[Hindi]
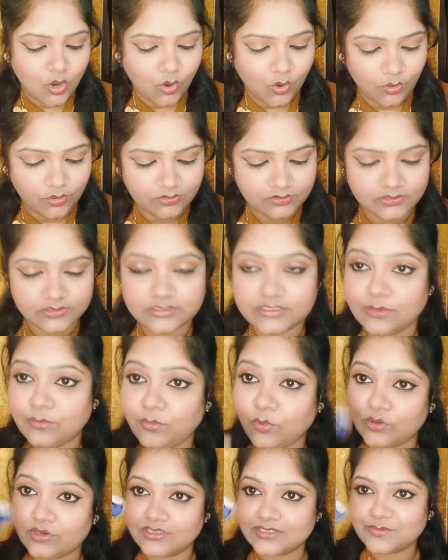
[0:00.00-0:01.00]
और ये
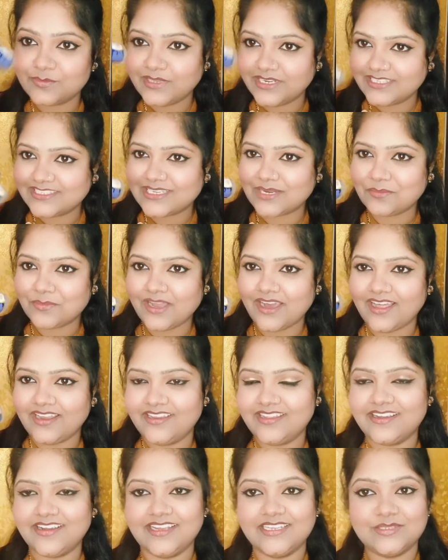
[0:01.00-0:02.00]
बॉटल्स मेरी इस टाइम खाली
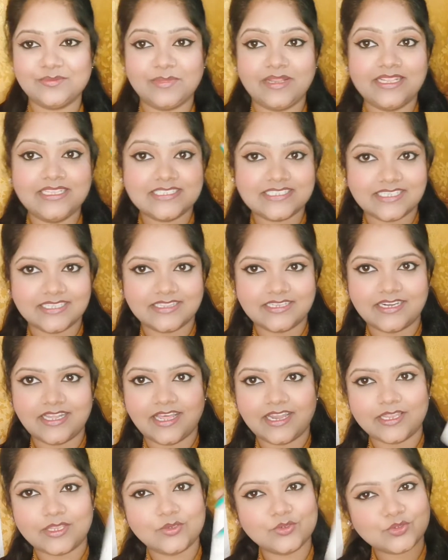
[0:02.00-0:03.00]
है गाइज़ मैंने इसके अंदर
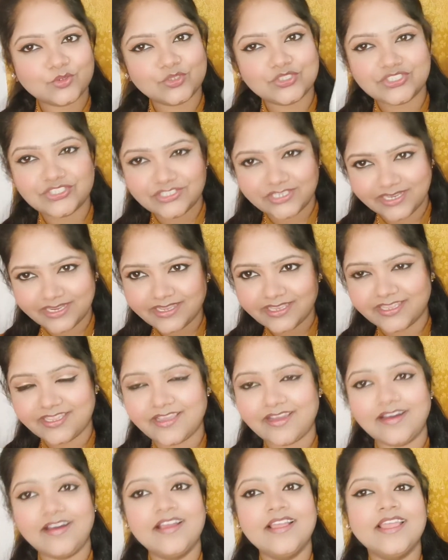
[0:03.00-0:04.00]
डाल के उसको शेक
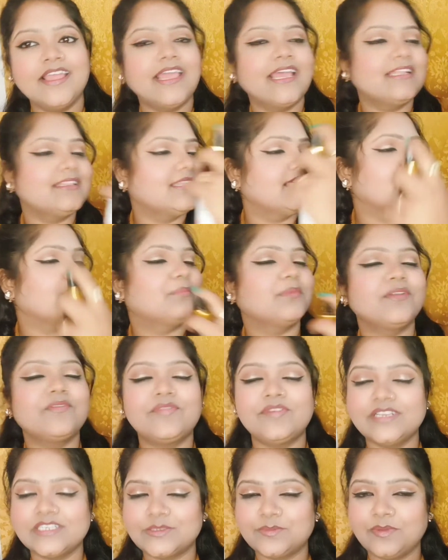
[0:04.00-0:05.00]
किया एंड देन अपने
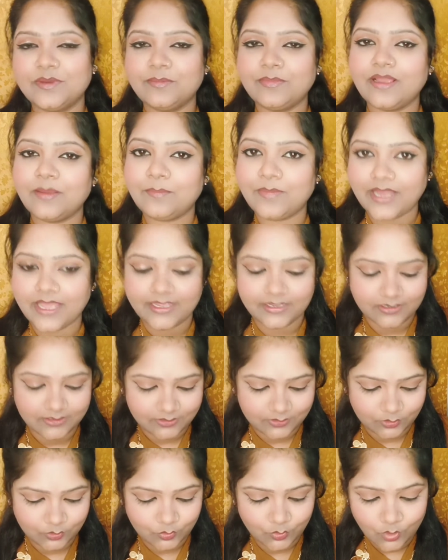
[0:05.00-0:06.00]
फेस पर मैं अप्लाई
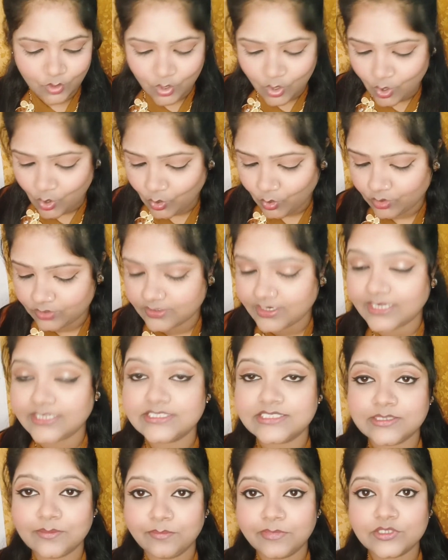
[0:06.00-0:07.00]
करती हूँ और
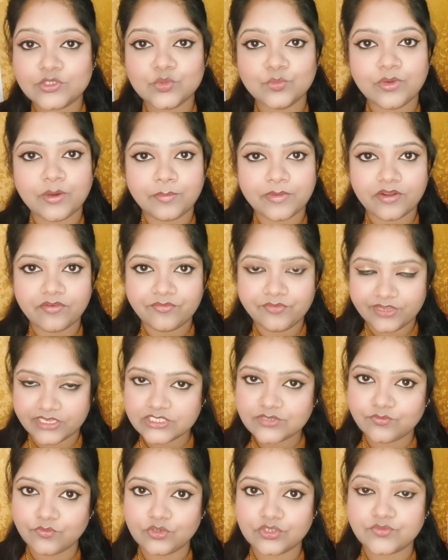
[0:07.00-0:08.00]
गाइज़ जब मैं सुबह अपना
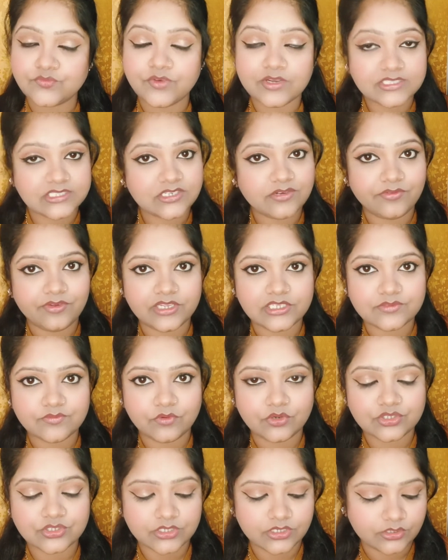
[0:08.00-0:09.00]
फेस वॉश फर्स्ट फेस
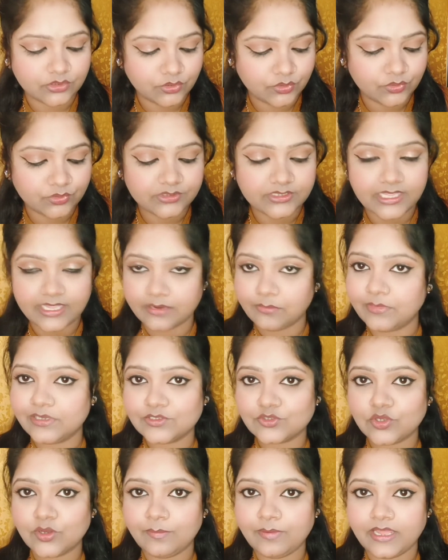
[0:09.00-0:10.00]
वॉश करती हूँ देन मैं
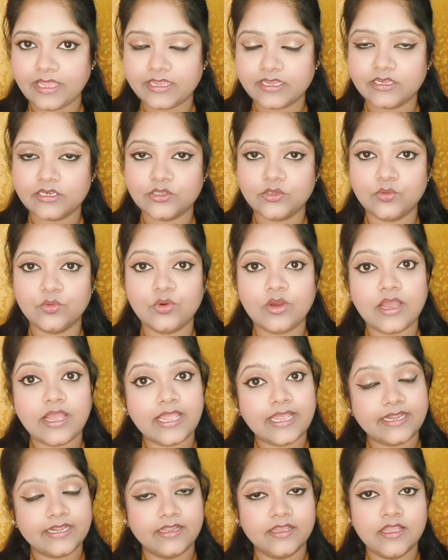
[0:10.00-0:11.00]
इसको अप्लाई करती हूँ
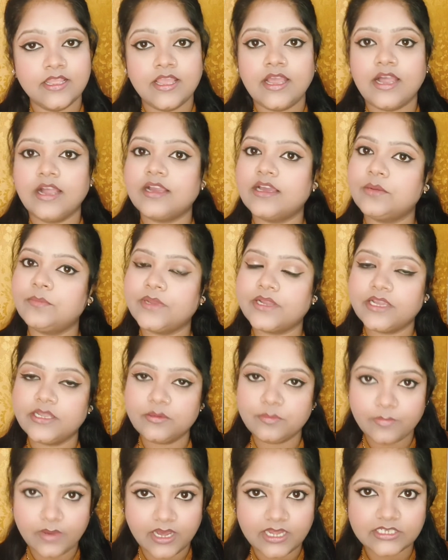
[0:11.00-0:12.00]
एंड अगर मैं कहीं
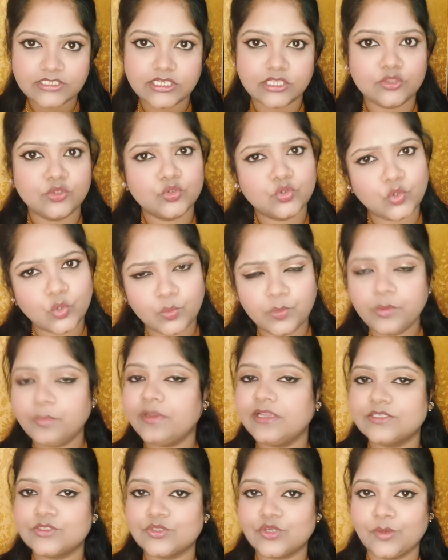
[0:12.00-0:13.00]
बाहर जाती हूँ तो भी
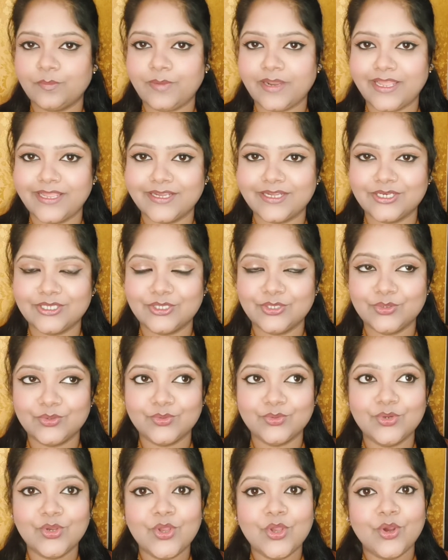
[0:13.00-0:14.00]
मैं इसको अप्लाई करती
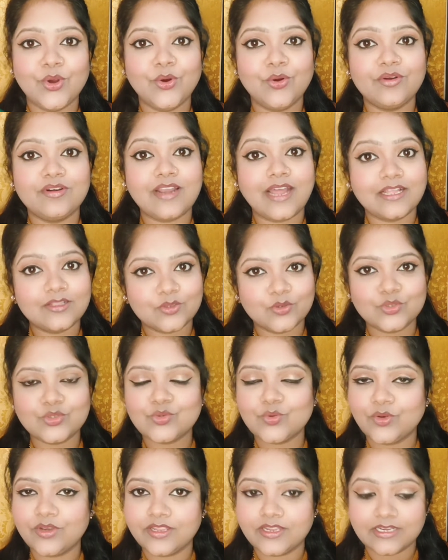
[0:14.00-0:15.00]
हूँ और रात को
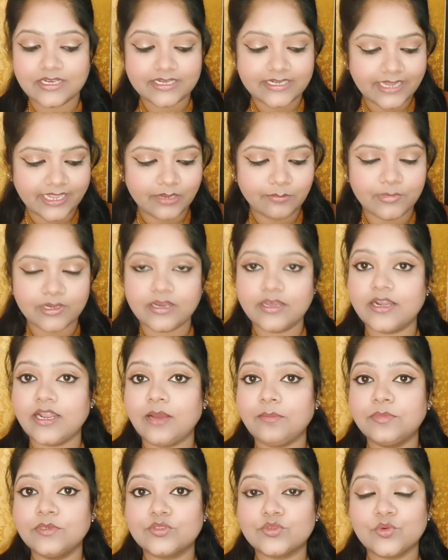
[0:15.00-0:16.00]
सोने के टाइम अगर
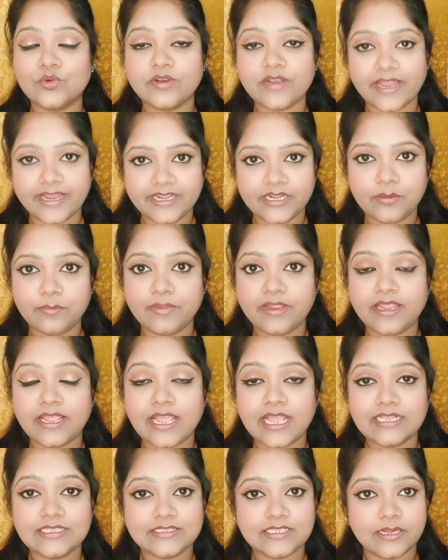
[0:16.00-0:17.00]
आप इसको नाइट में
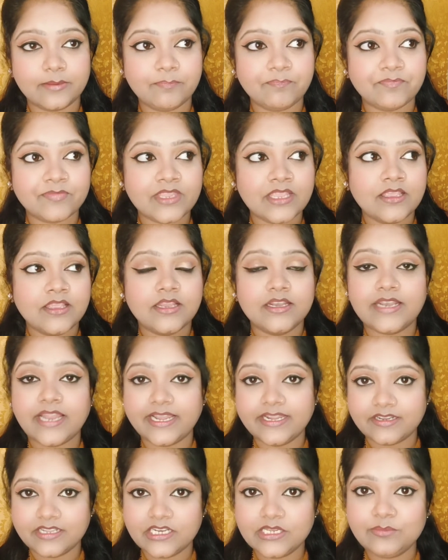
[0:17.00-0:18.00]
एज अ
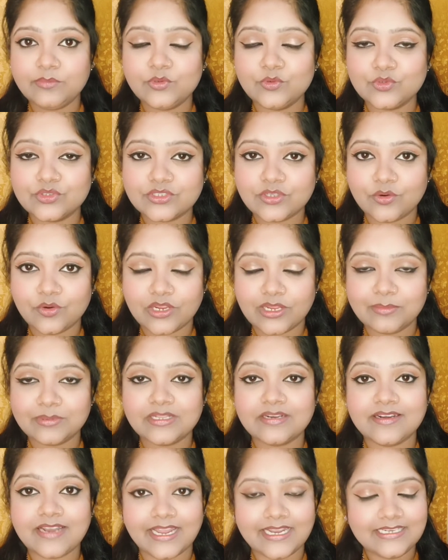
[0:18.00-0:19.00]
नाइट क्रीम यूज़ करोगे
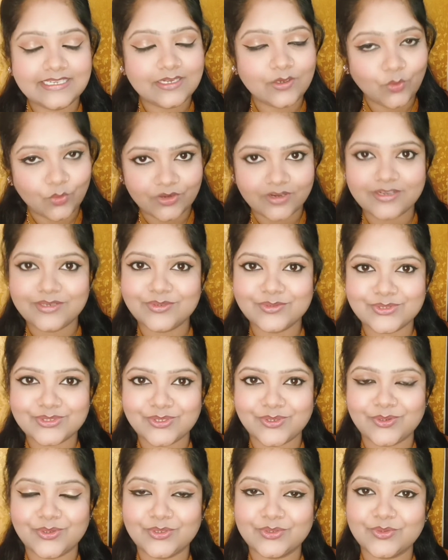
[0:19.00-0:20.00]
मतलब नाइट टोनर यूज़
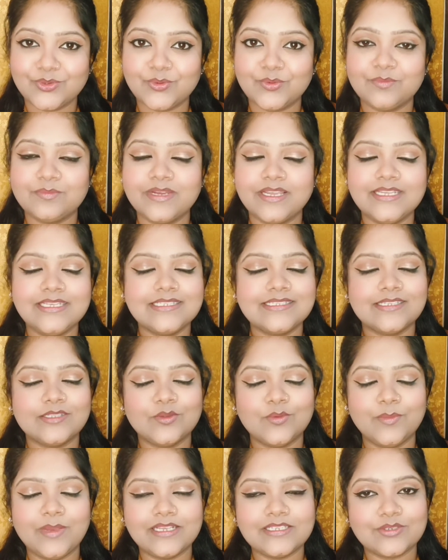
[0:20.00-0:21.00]
करोगे तो भाई इससे तो
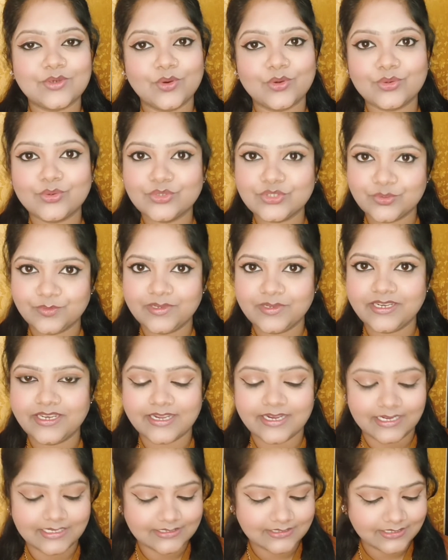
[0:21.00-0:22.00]
बेस्ट और कुछ भी नहीं
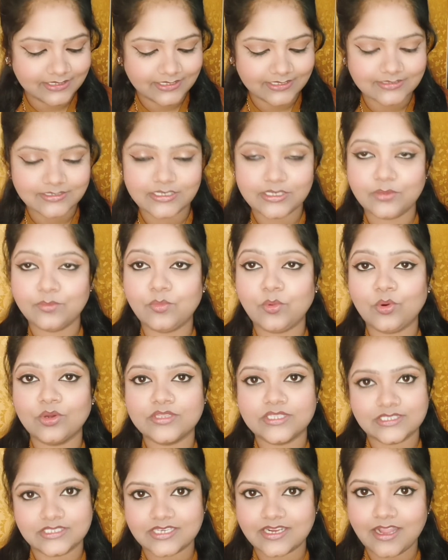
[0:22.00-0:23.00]
है सीरियसली ये बहुत
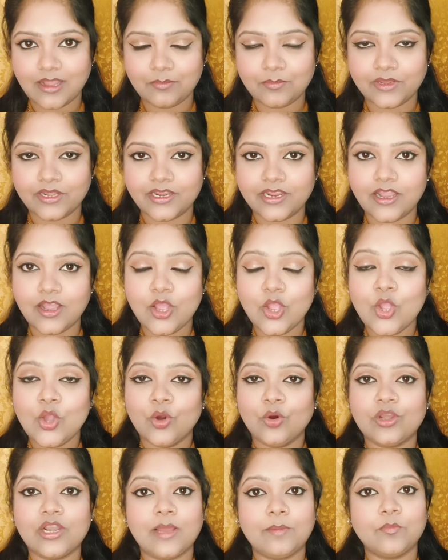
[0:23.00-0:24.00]
अच्छा काम करेगा
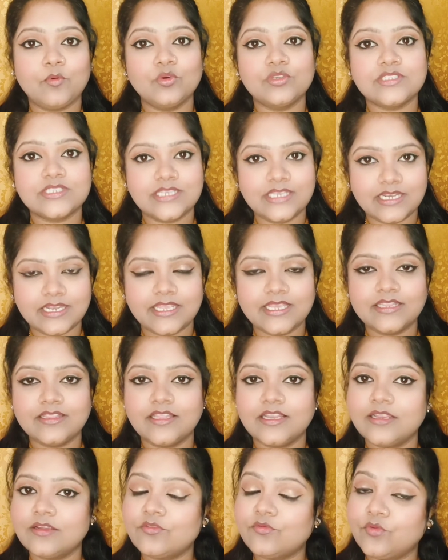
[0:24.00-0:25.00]
और आपको स्किन के
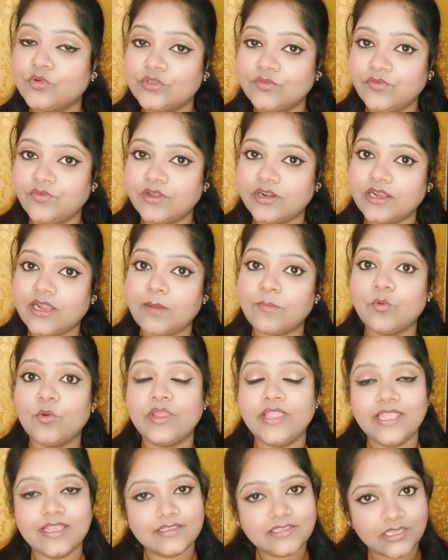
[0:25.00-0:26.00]
अंदर ही खुद फ़र्क आपको
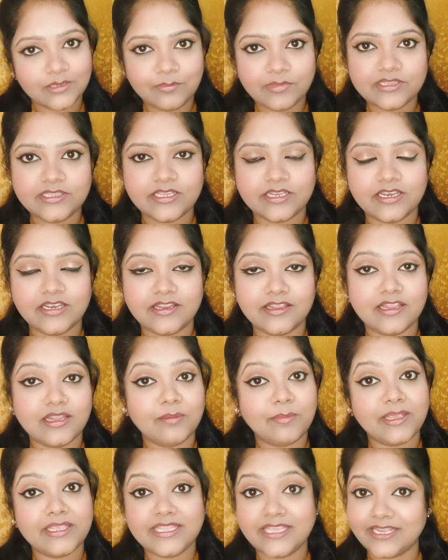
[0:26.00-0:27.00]
एक दिन में दिखने लगेगा
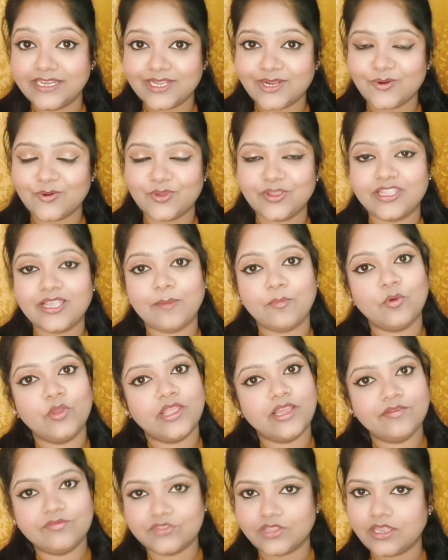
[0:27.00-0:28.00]
मैं ये नहीं कहूँगी कि आपको
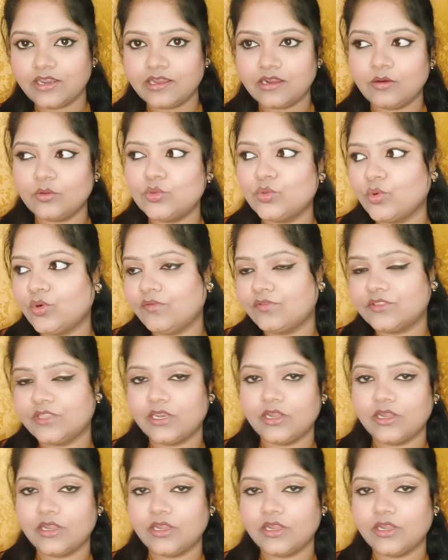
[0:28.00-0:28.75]
एक हफ़्ता लगाओ दो हफ्ते